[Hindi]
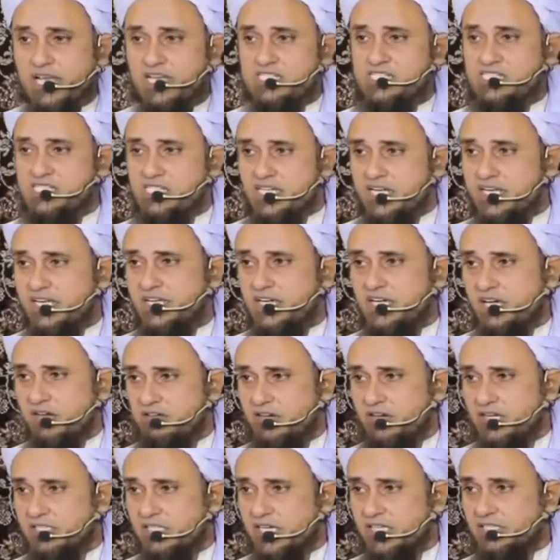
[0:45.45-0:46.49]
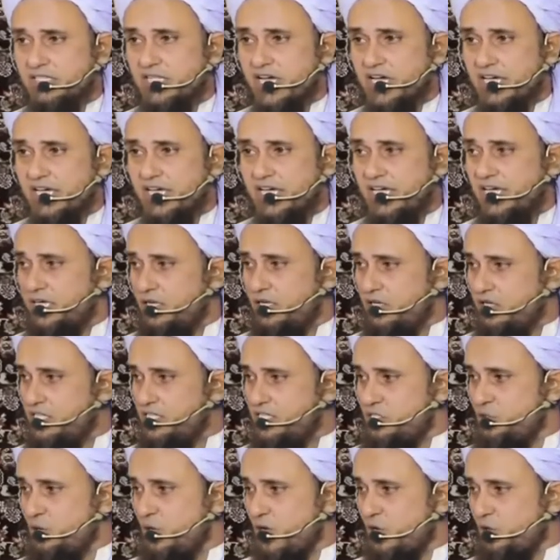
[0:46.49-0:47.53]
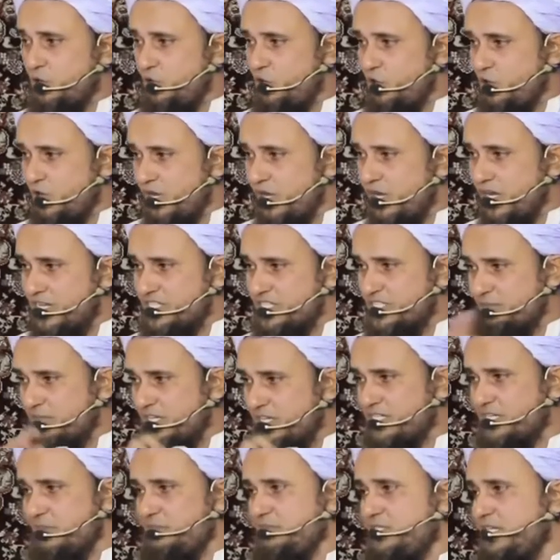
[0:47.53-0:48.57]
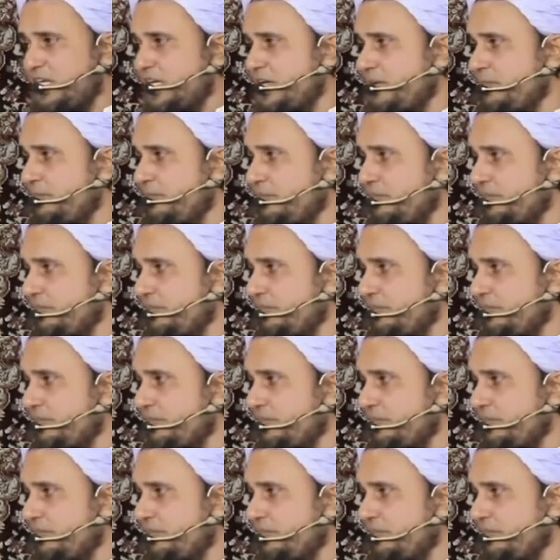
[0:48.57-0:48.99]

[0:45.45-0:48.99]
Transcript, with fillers: मैं इसलिए नहीं करवाता ताकि इस दुआ को लोग लाजिम ना समझें